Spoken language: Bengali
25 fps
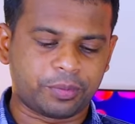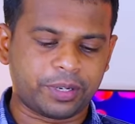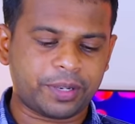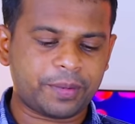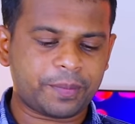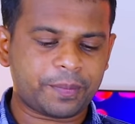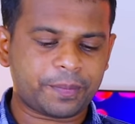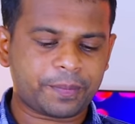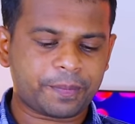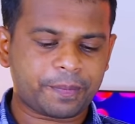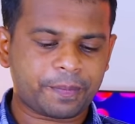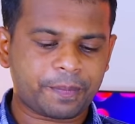হবে
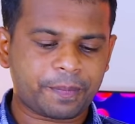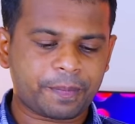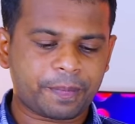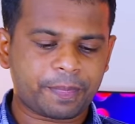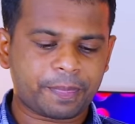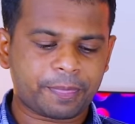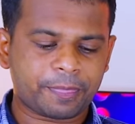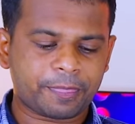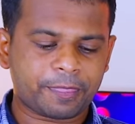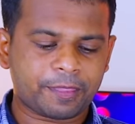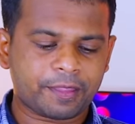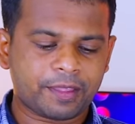
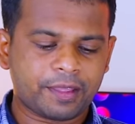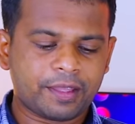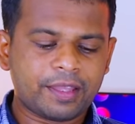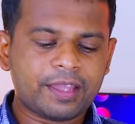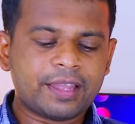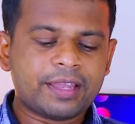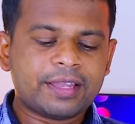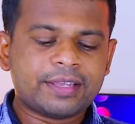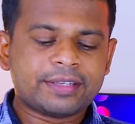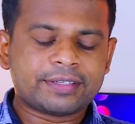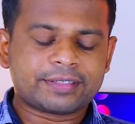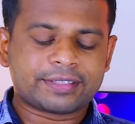
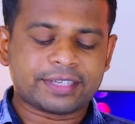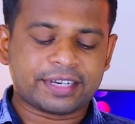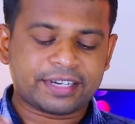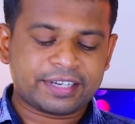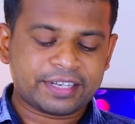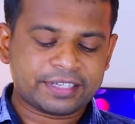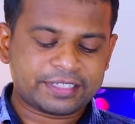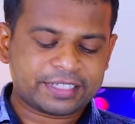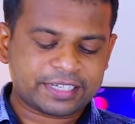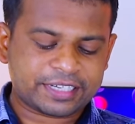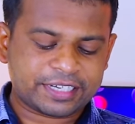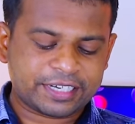
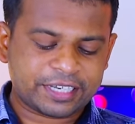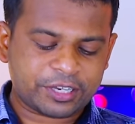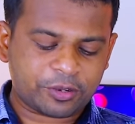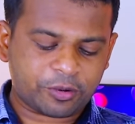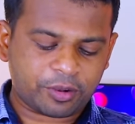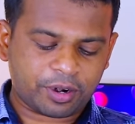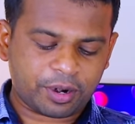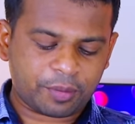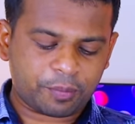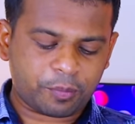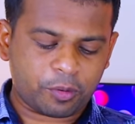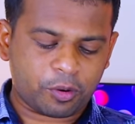সেটিংসে ক্লিক
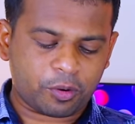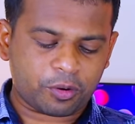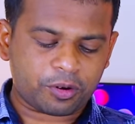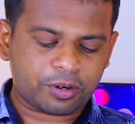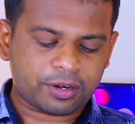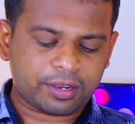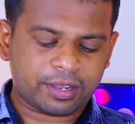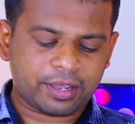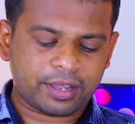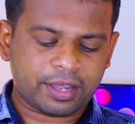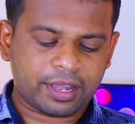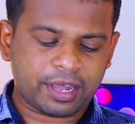করার পর
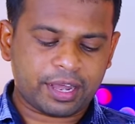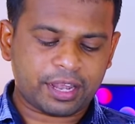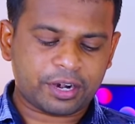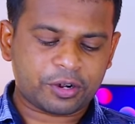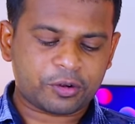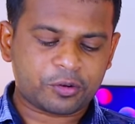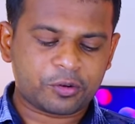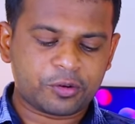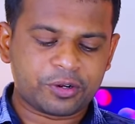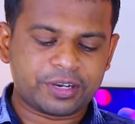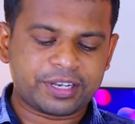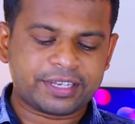আর
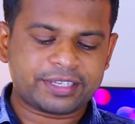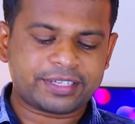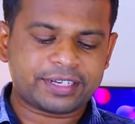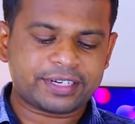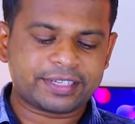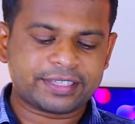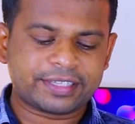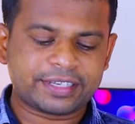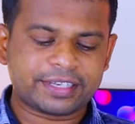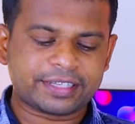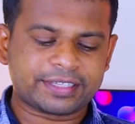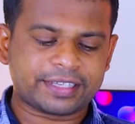একটু
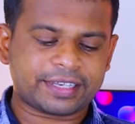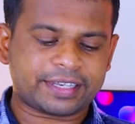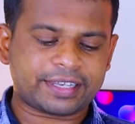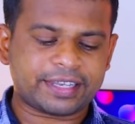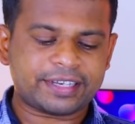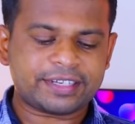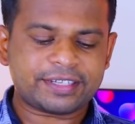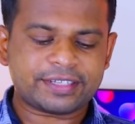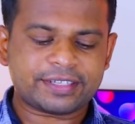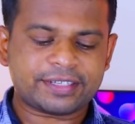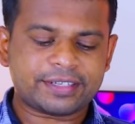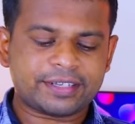নিচের দিকে
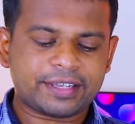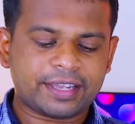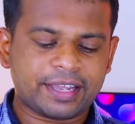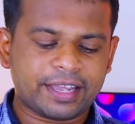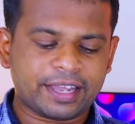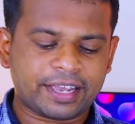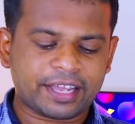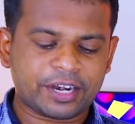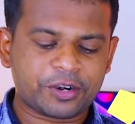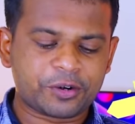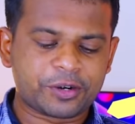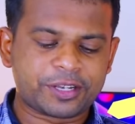দেখেন
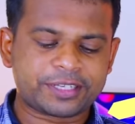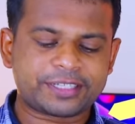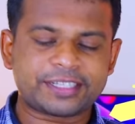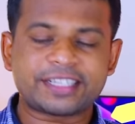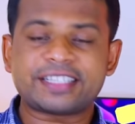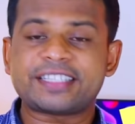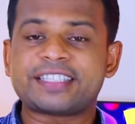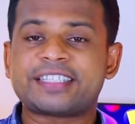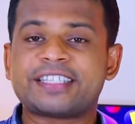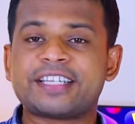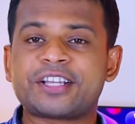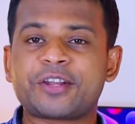এখানে রয়েছে
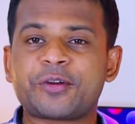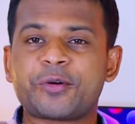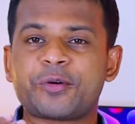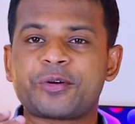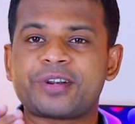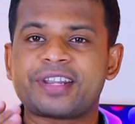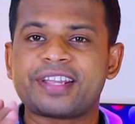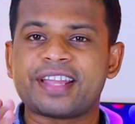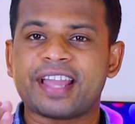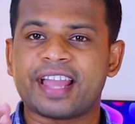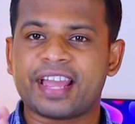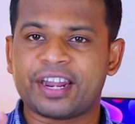
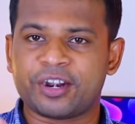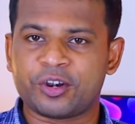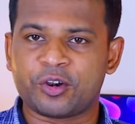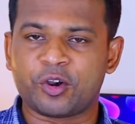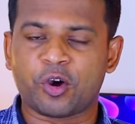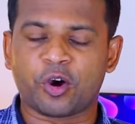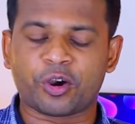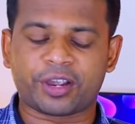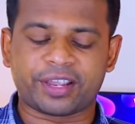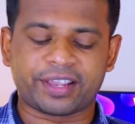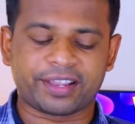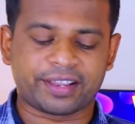সিকিউরিটি অ্যান্ড
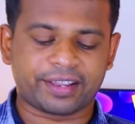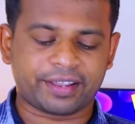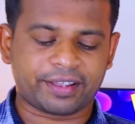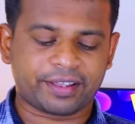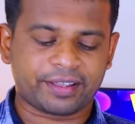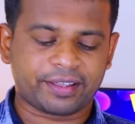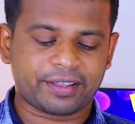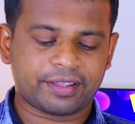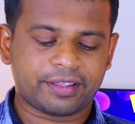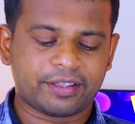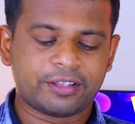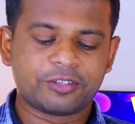লগিং
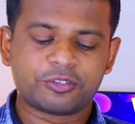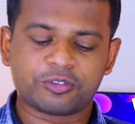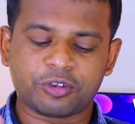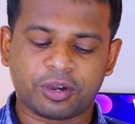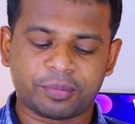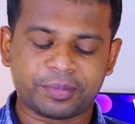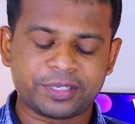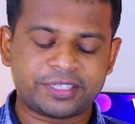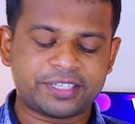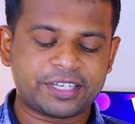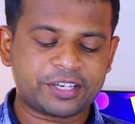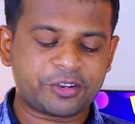সো
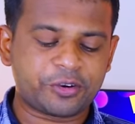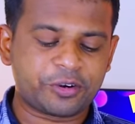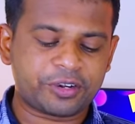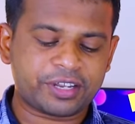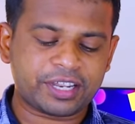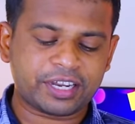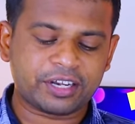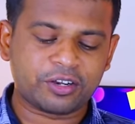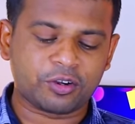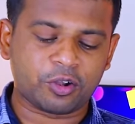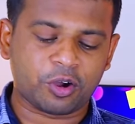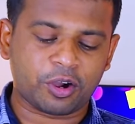আমি
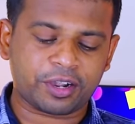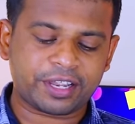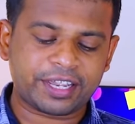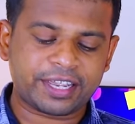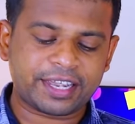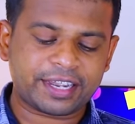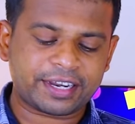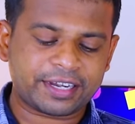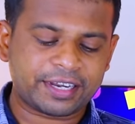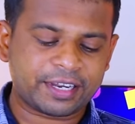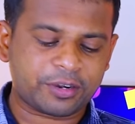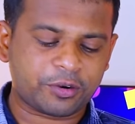সিকিউরিটি অ্যান্ড
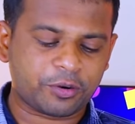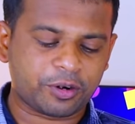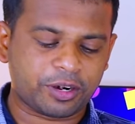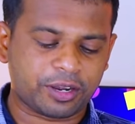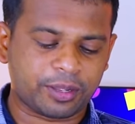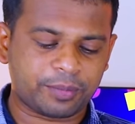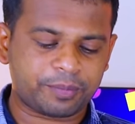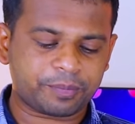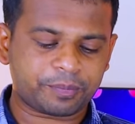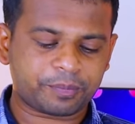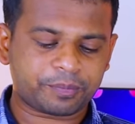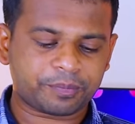লগিংয়ে ক্লিক
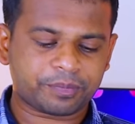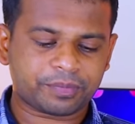করলাম